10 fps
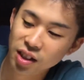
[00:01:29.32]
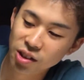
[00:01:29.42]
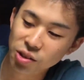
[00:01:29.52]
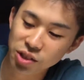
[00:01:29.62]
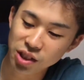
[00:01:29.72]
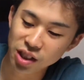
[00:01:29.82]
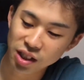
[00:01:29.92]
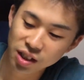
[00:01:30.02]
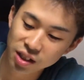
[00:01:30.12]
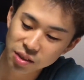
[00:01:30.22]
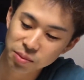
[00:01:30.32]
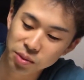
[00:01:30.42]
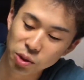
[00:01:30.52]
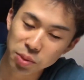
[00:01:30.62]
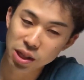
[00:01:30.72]
こっちに
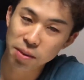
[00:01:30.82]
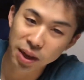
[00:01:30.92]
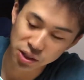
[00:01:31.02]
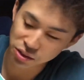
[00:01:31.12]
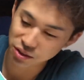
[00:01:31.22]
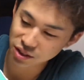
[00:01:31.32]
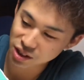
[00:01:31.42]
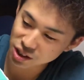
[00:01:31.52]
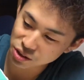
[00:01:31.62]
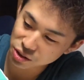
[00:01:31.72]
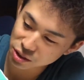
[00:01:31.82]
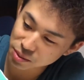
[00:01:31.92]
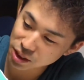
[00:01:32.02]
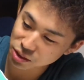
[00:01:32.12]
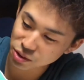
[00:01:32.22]
伸びたバージョン新恐竜
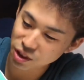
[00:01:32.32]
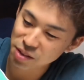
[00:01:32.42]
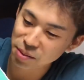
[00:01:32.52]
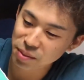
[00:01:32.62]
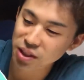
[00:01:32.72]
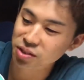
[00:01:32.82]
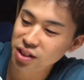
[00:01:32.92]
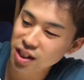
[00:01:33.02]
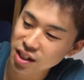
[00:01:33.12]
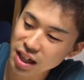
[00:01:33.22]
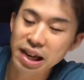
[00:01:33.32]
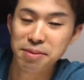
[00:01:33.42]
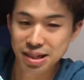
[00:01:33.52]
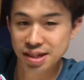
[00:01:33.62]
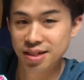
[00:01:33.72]
バージョンドラえもんバージョンでやれ
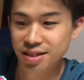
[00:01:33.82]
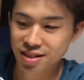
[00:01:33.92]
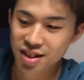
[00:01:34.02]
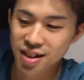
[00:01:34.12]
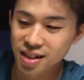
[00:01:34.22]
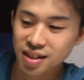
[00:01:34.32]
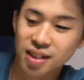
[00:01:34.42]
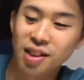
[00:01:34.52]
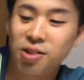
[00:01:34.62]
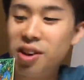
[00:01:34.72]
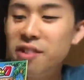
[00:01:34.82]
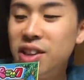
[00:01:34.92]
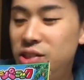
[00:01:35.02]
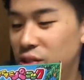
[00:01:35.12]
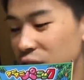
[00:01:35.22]
ますただこれは
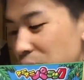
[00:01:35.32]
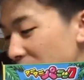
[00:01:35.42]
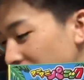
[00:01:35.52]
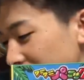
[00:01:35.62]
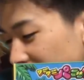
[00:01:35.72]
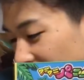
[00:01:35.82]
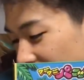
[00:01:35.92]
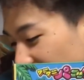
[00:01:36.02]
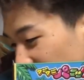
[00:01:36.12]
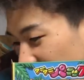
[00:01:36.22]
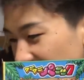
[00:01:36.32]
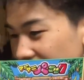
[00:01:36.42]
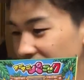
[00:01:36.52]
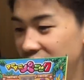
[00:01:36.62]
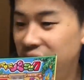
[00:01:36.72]
ちょっと今はさておい
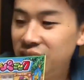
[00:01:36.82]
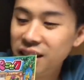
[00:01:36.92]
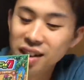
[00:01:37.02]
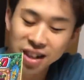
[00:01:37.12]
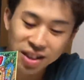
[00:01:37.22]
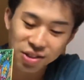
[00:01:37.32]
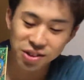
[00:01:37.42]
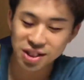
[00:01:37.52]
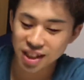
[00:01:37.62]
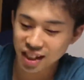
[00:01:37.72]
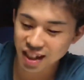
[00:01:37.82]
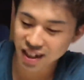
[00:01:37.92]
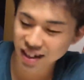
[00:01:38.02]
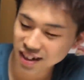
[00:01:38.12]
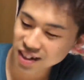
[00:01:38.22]
てこっちだけ
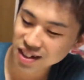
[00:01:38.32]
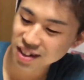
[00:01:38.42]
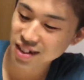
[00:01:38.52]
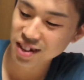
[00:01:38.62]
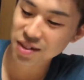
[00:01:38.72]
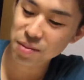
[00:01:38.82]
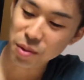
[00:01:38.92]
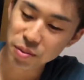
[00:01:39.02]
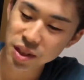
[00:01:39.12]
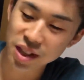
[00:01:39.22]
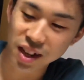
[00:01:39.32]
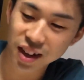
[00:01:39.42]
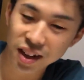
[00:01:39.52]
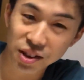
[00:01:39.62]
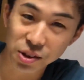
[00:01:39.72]
もう見て
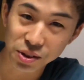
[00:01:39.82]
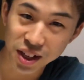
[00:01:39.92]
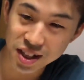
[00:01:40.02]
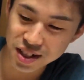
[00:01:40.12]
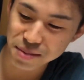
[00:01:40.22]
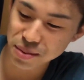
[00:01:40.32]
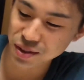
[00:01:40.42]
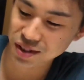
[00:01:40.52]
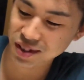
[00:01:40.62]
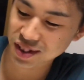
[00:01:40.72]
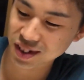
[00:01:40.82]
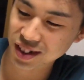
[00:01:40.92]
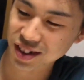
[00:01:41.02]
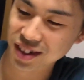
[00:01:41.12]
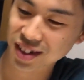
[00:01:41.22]
筐体全部
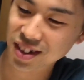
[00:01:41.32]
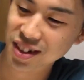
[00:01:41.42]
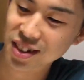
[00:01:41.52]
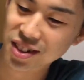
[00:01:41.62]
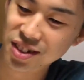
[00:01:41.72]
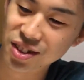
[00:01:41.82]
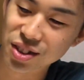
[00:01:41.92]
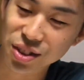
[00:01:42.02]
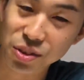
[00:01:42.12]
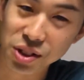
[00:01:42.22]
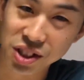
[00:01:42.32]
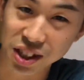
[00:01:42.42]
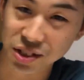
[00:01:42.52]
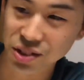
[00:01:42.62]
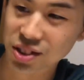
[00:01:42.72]
すごい
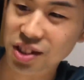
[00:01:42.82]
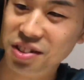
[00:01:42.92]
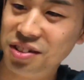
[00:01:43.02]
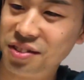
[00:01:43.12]
シャンとしてる